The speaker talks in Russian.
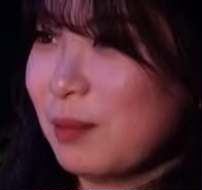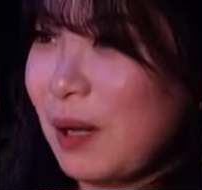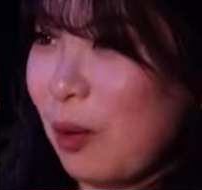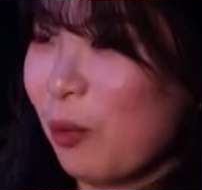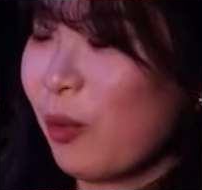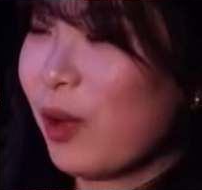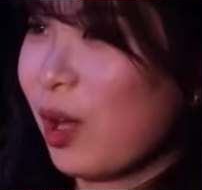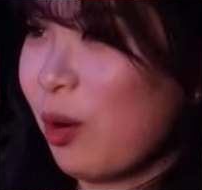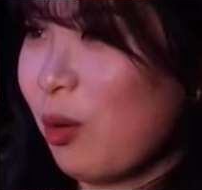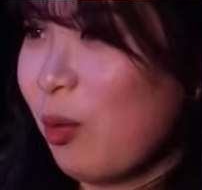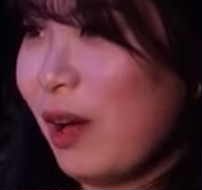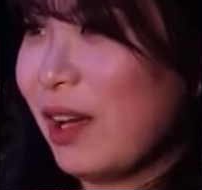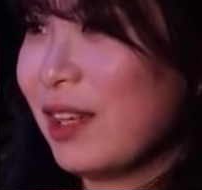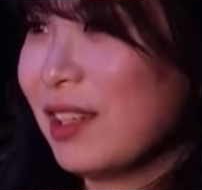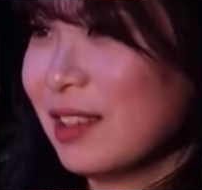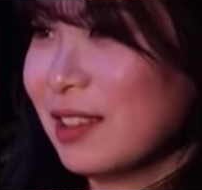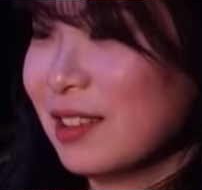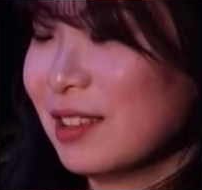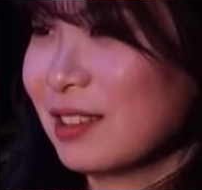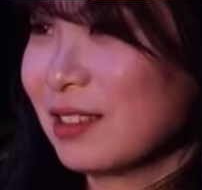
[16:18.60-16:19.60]

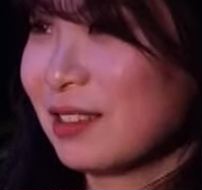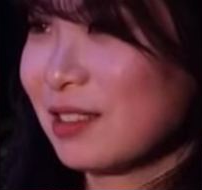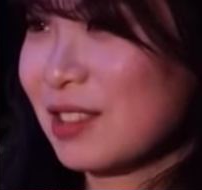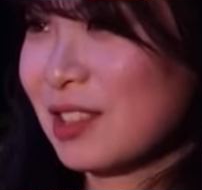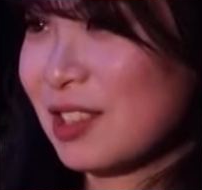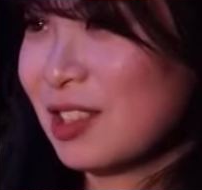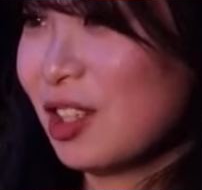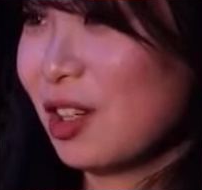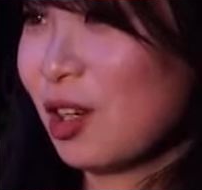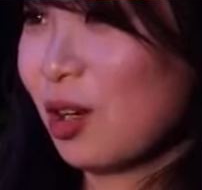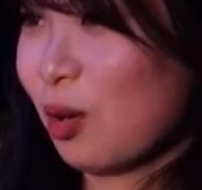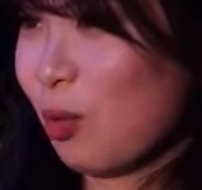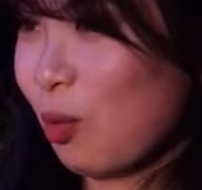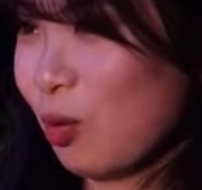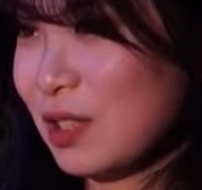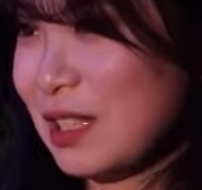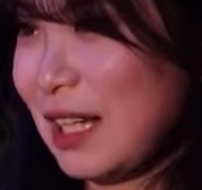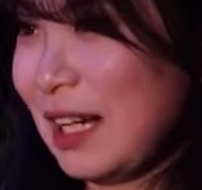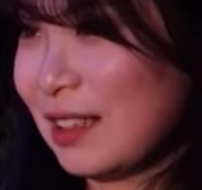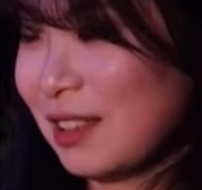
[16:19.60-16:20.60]
в дружественную
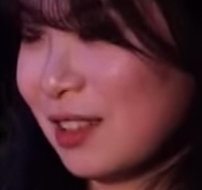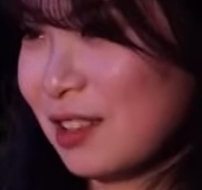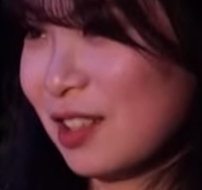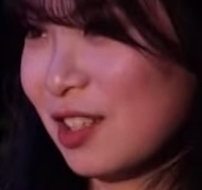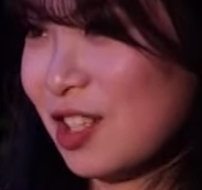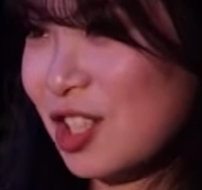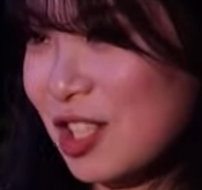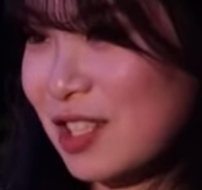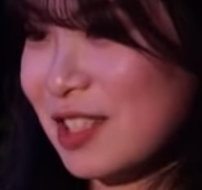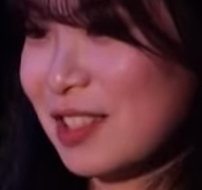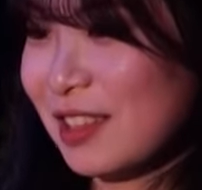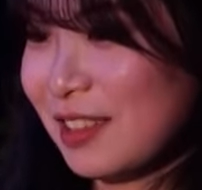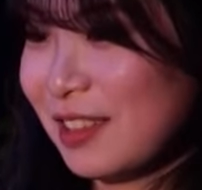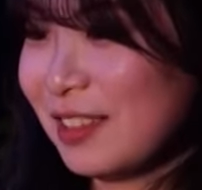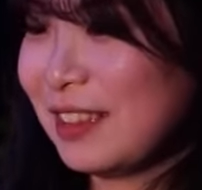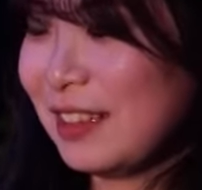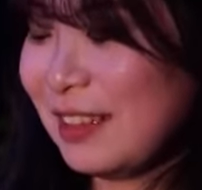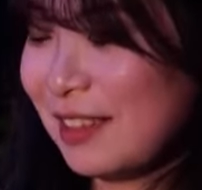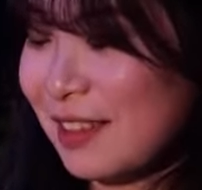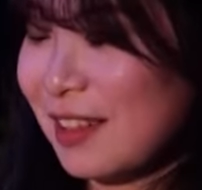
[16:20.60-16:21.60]
связь между Китаем
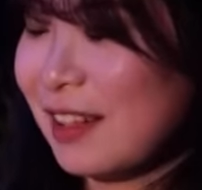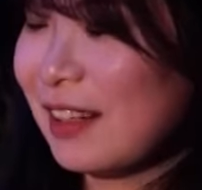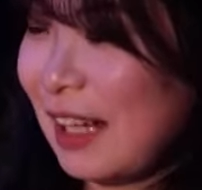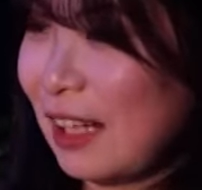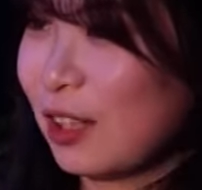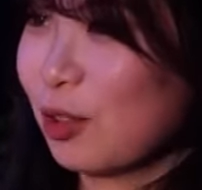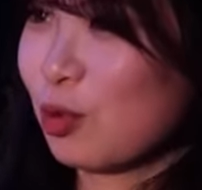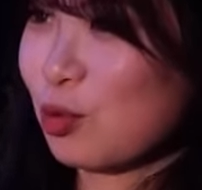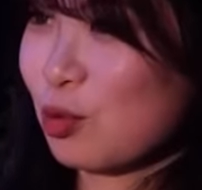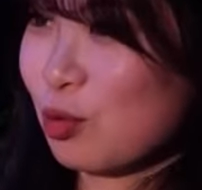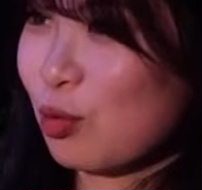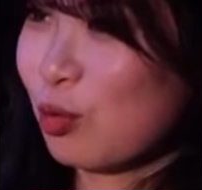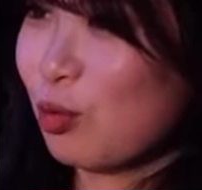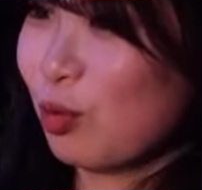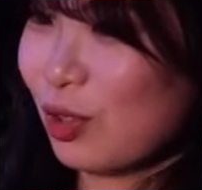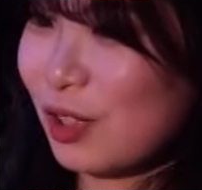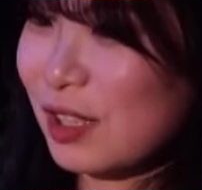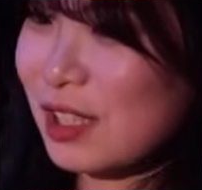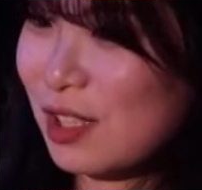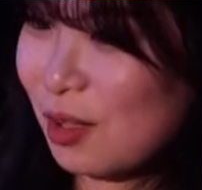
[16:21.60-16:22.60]
и
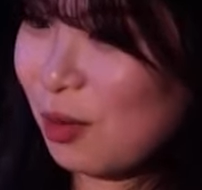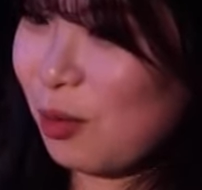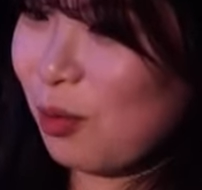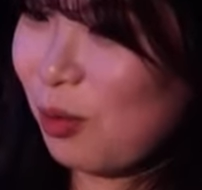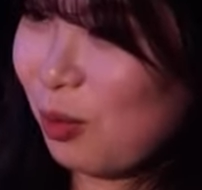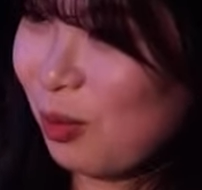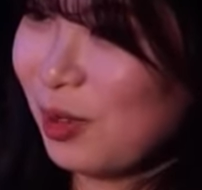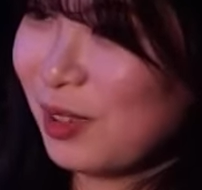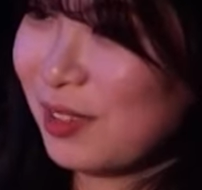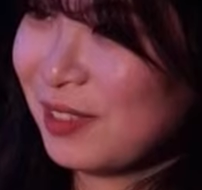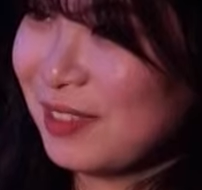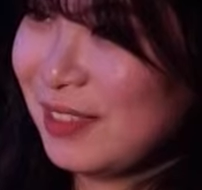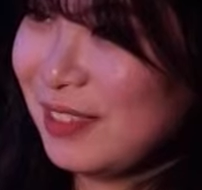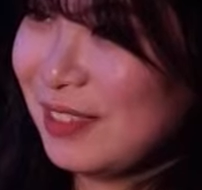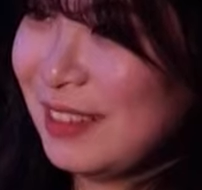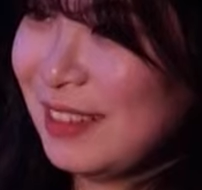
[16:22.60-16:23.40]
зарубежными странами.